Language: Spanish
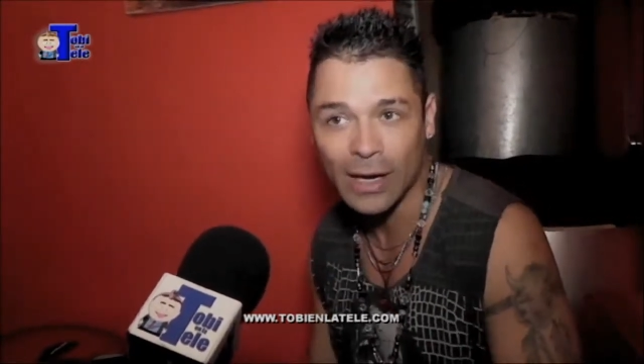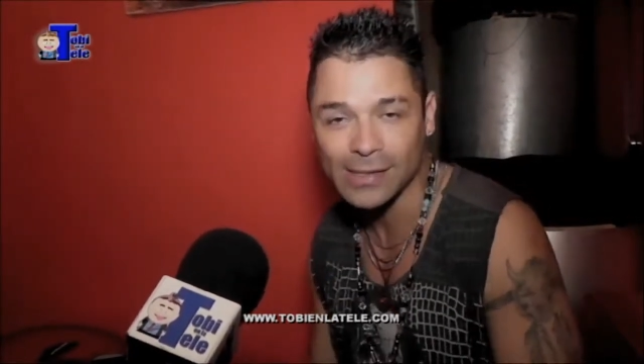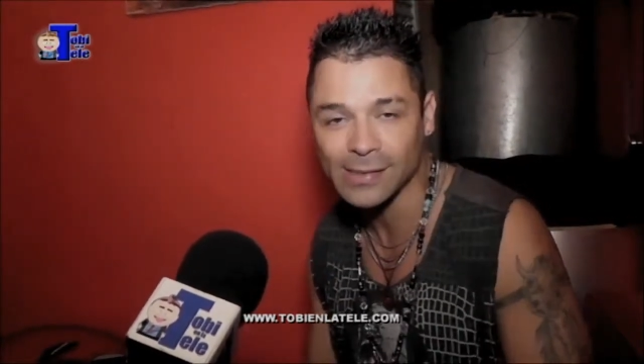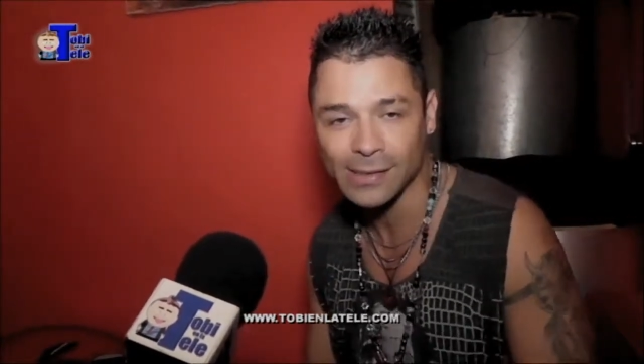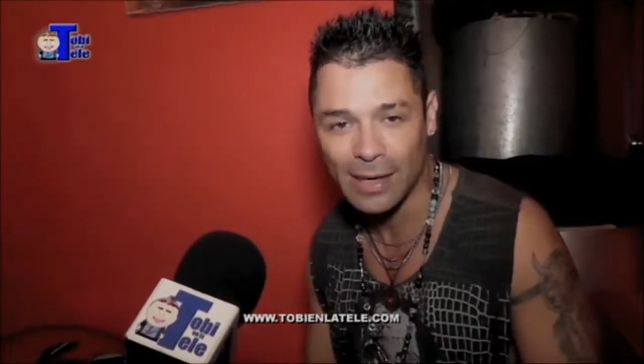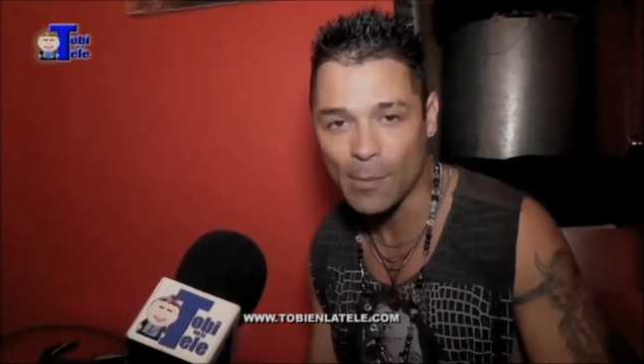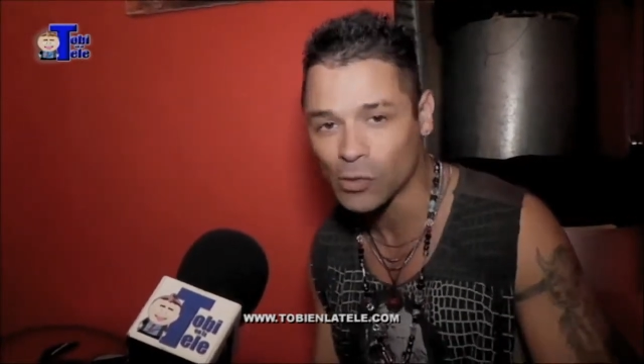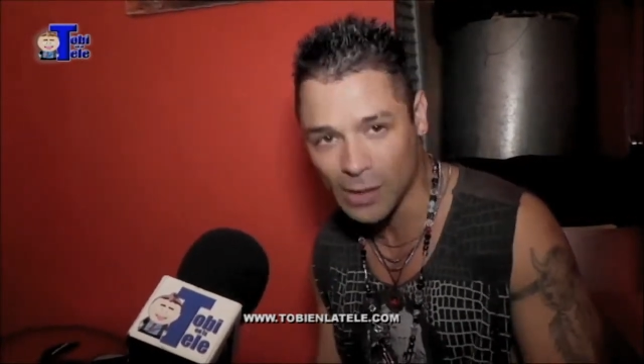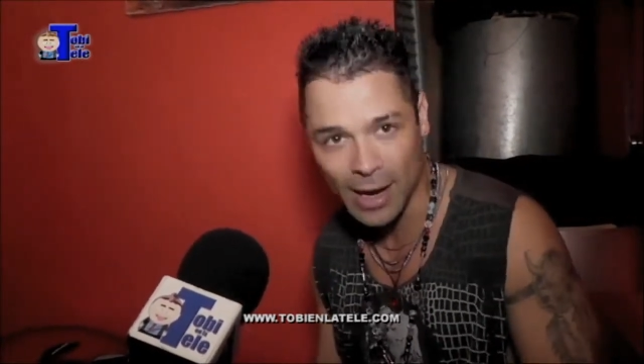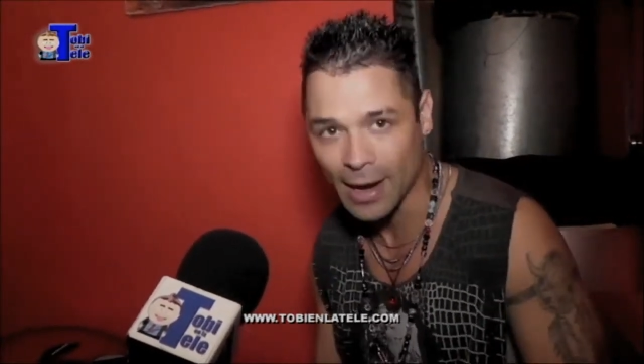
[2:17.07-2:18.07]
que es la
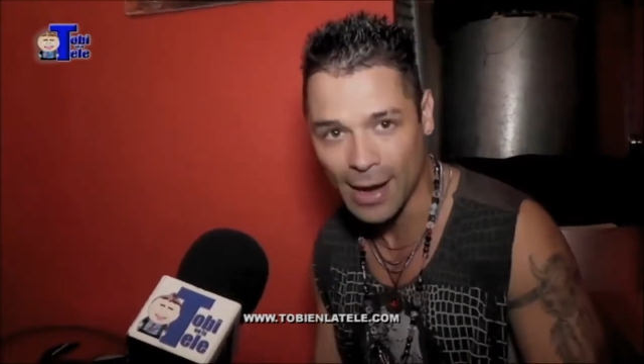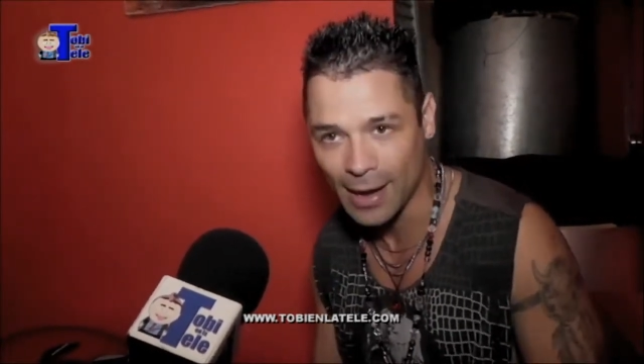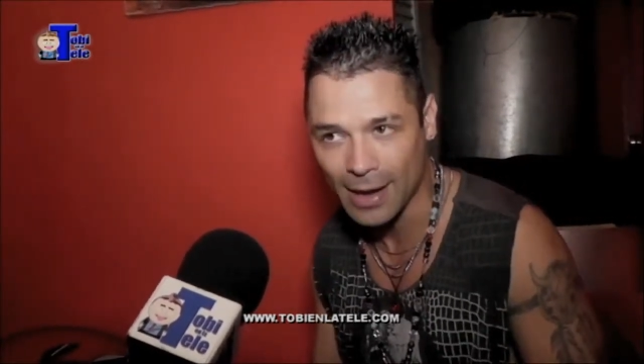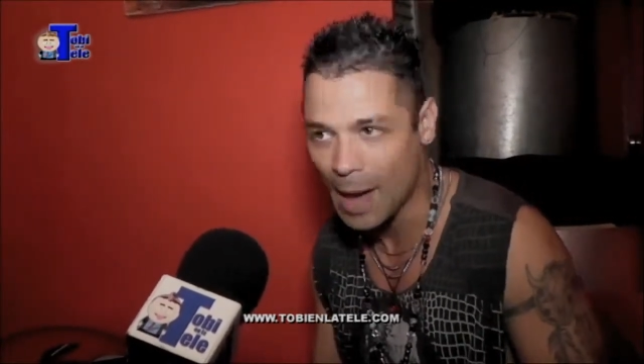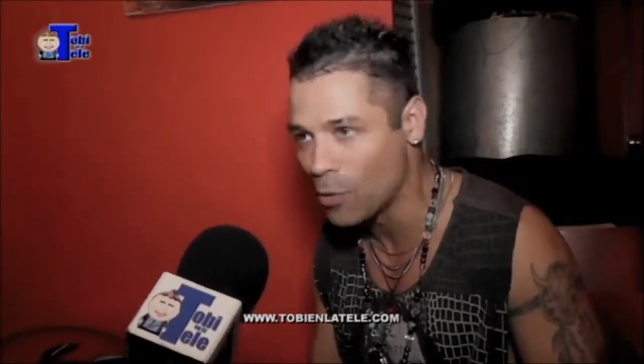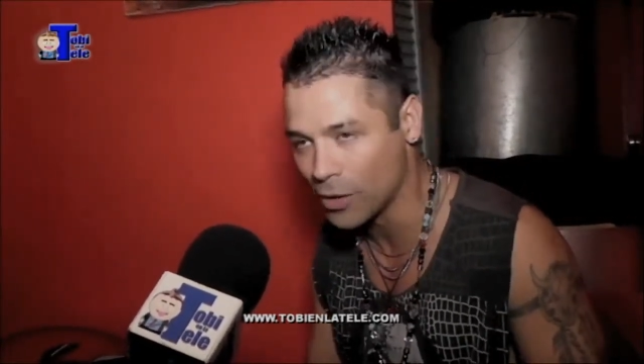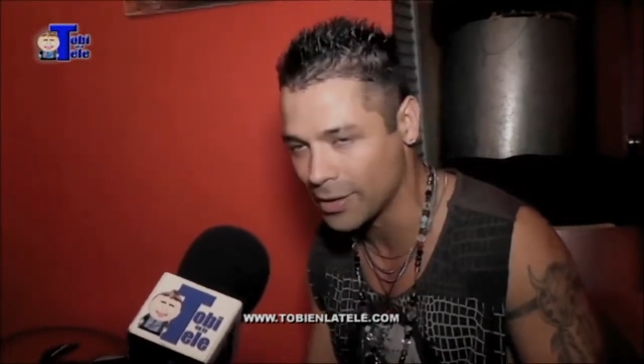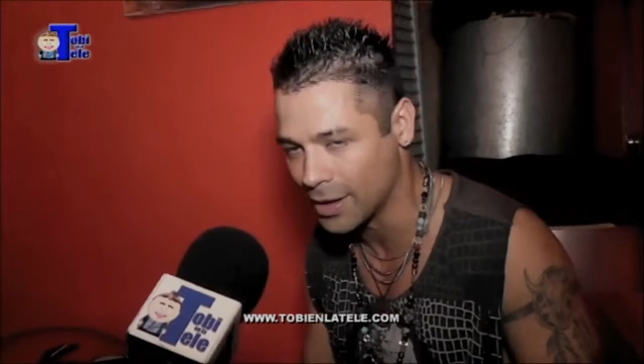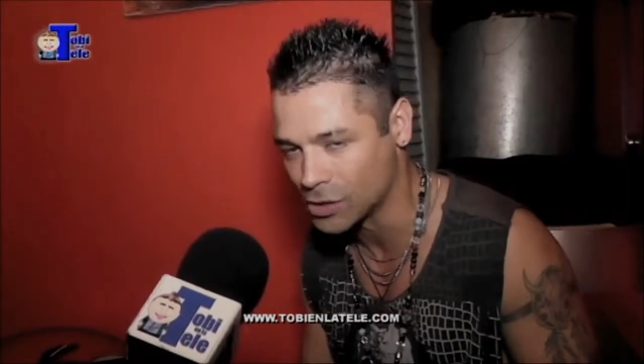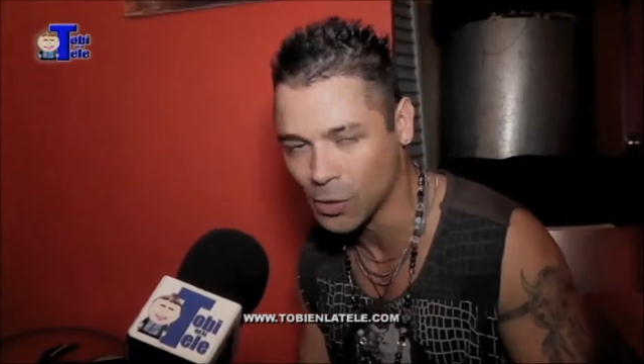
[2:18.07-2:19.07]
música que amo
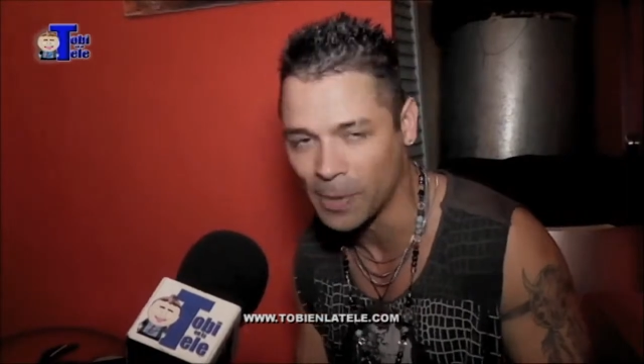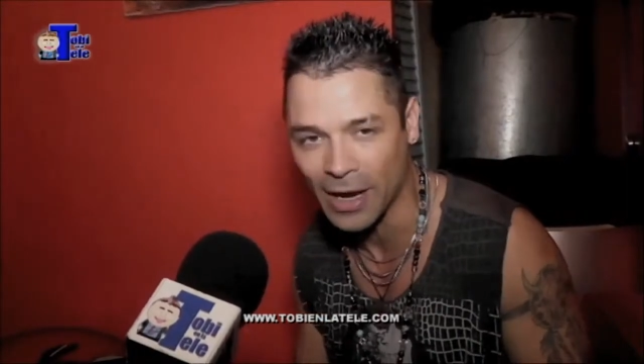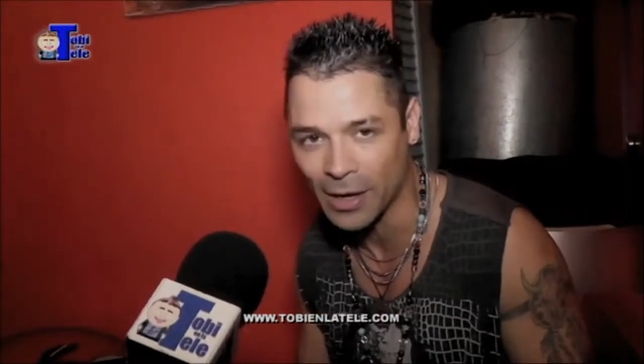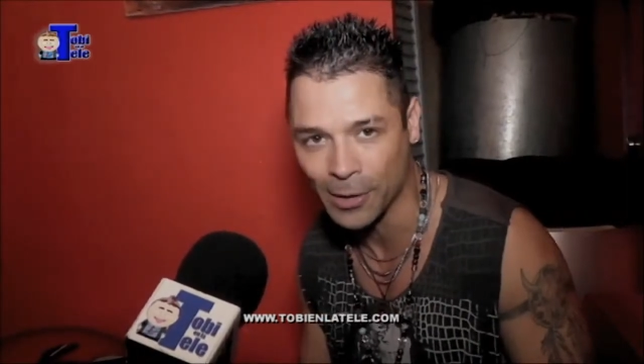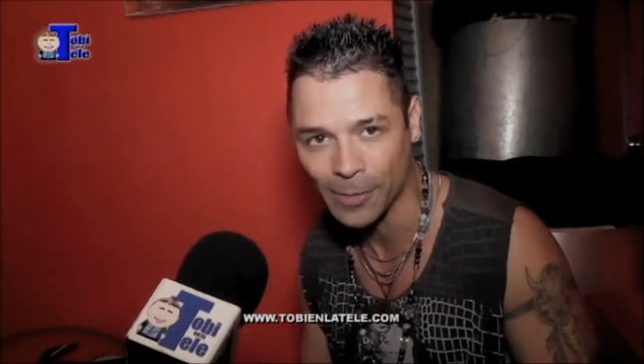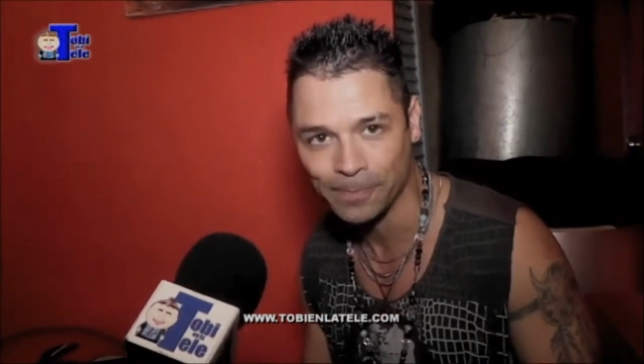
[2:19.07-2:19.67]
desde que soy pequeño.